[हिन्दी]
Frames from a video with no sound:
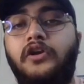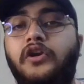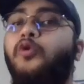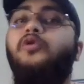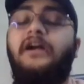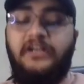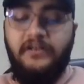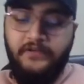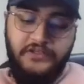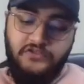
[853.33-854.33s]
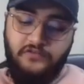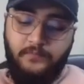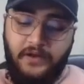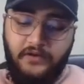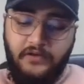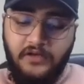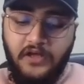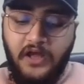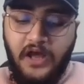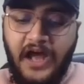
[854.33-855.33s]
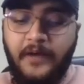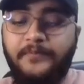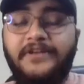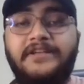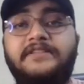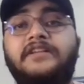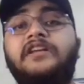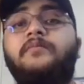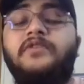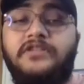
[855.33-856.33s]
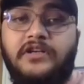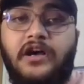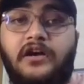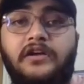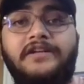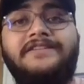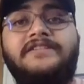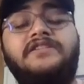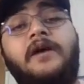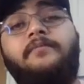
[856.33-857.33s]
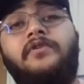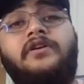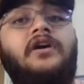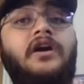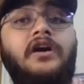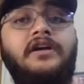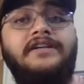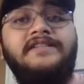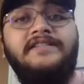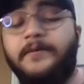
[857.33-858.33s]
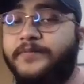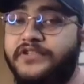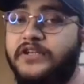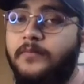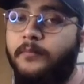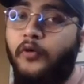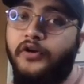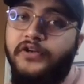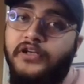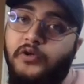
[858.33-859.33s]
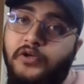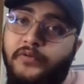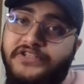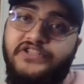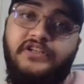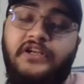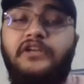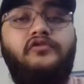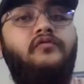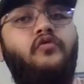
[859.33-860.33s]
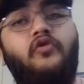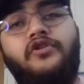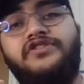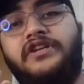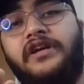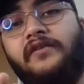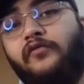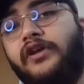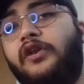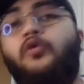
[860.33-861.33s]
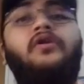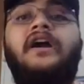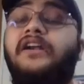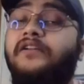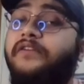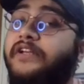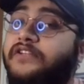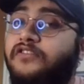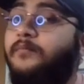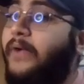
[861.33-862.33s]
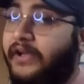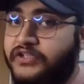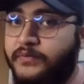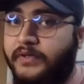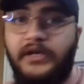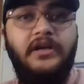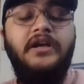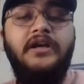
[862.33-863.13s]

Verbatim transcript: लोन एक्टिविटीज ऑफ बैंक आपके सिलेबस का इस चैप्टर का सबसे इंपॉर्टेंट अगर कोई क्वेश्चन है तो वो कौन सा है वो ये लोन एक्टिविटीज ऑफ बैंक्स वाले